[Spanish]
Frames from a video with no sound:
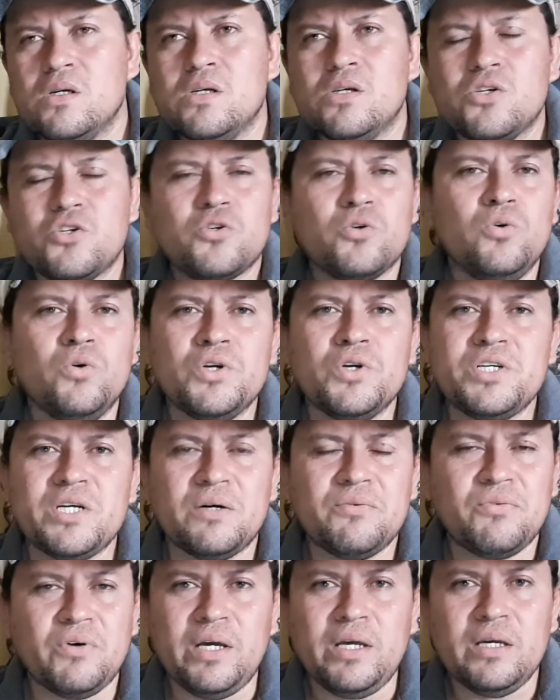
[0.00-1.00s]
su lucha
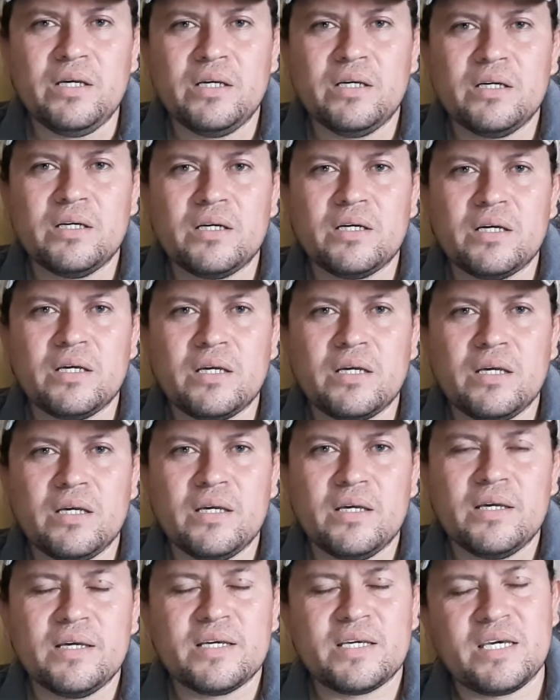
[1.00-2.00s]
fue
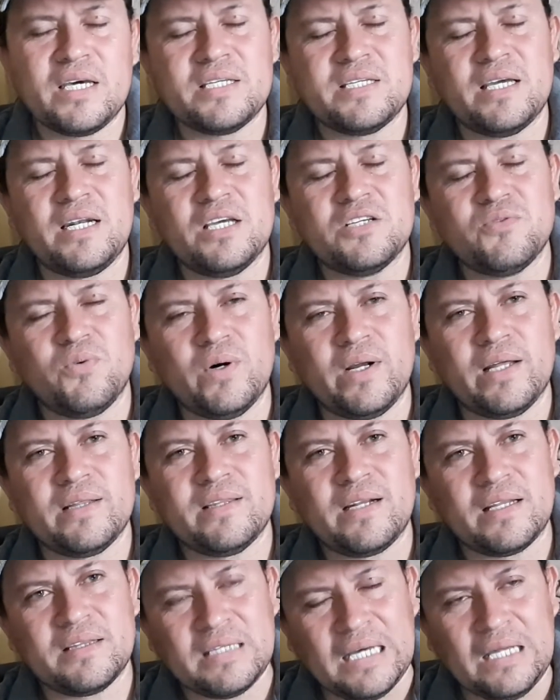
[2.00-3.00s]
que se les fuera
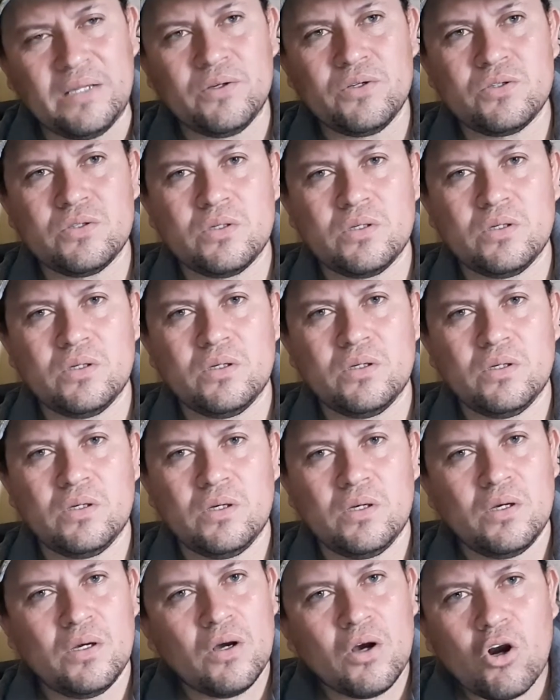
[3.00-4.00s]
tratados
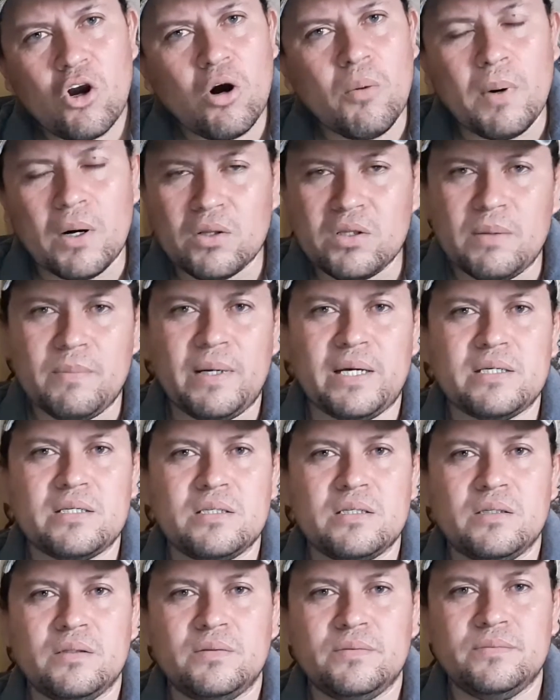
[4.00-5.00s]
como a los
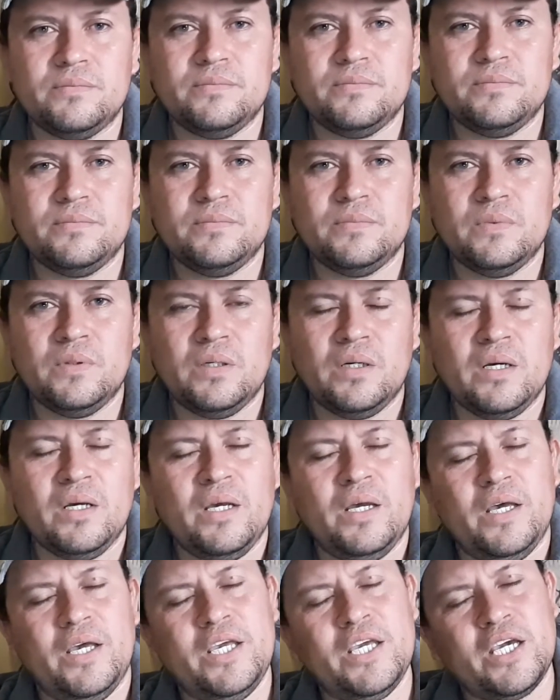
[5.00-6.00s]
demás.
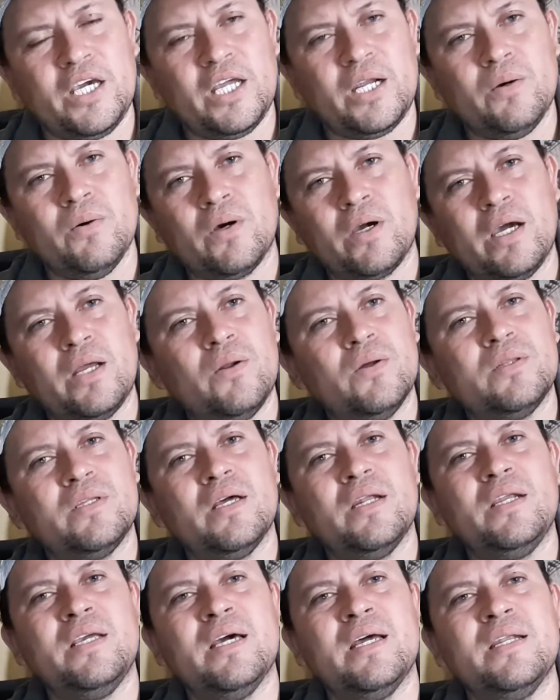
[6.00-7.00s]
Y creo que no
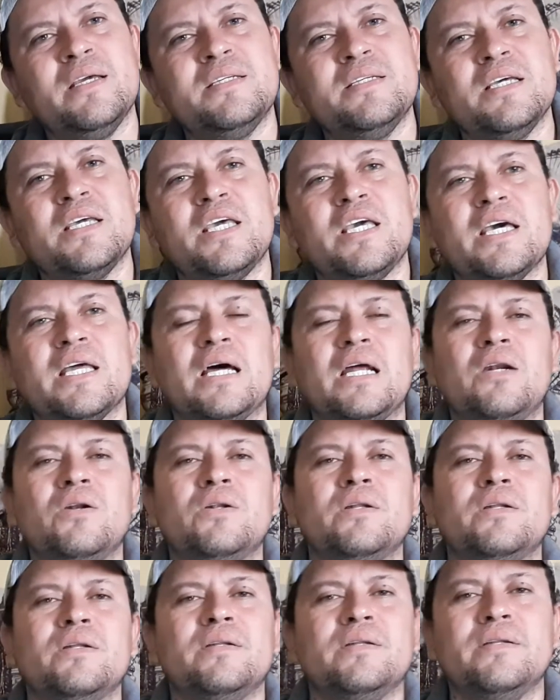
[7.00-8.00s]
tenía ni siquiera,
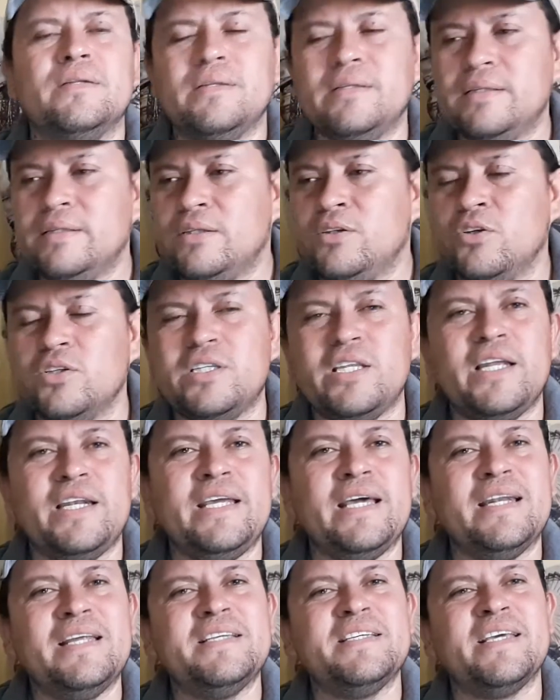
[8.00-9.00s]
no
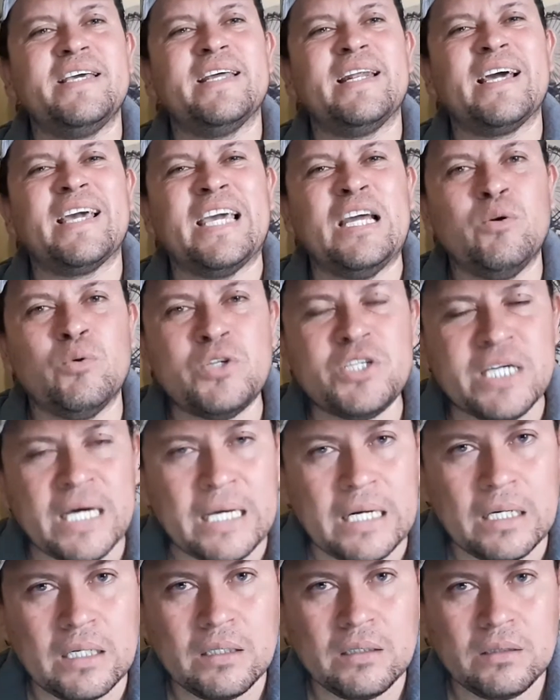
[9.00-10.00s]
tenía ni siquiera que luchar,